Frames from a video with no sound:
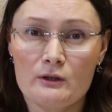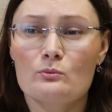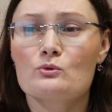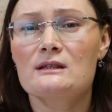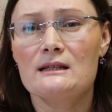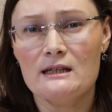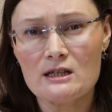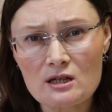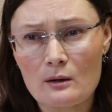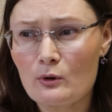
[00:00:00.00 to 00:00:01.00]
Поэтому
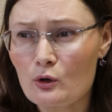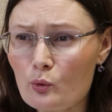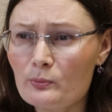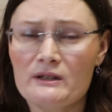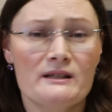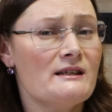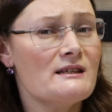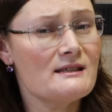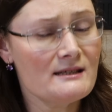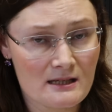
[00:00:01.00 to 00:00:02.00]
слишком крупные,
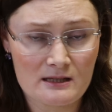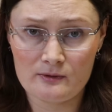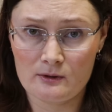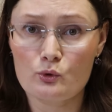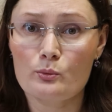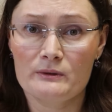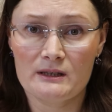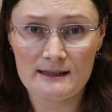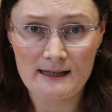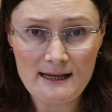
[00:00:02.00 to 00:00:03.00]
неестественно
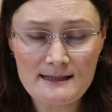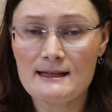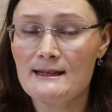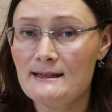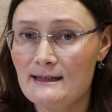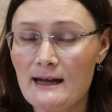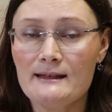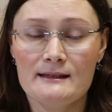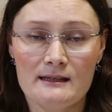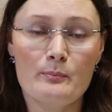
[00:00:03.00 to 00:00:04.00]
крупные яйца я
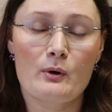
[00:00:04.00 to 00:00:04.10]
не